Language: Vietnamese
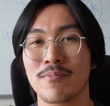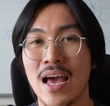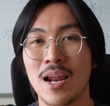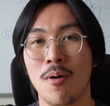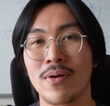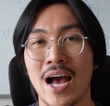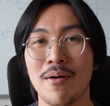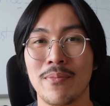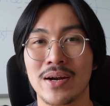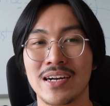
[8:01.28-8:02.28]
Đây là một cái
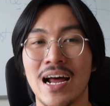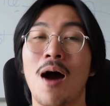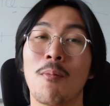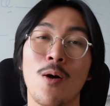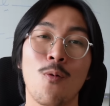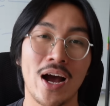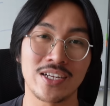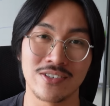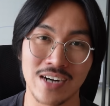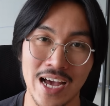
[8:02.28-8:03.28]
mà mình học ở ngoài
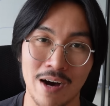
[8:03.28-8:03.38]
trường đại